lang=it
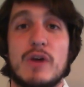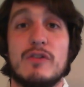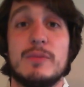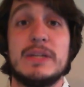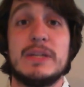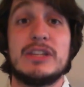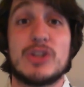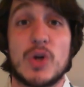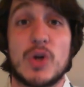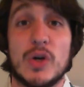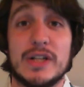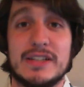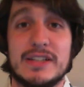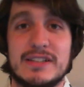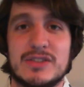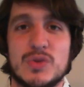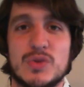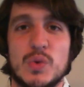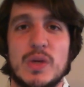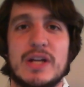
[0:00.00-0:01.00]
un nuovo
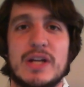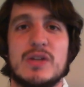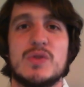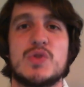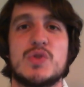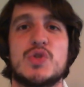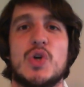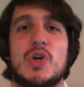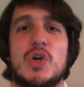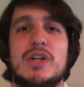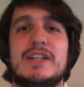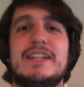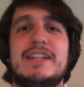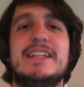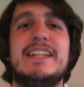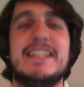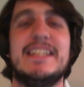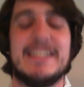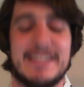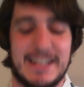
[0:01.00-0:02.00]
Metroid sulle console
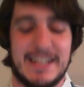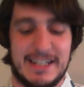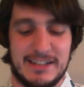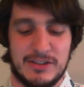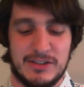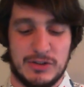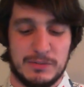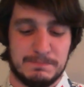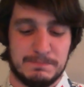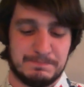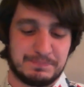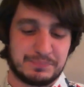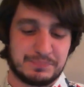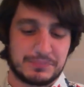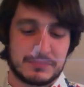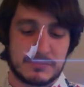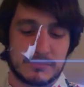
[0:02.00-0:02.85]
Nintendo.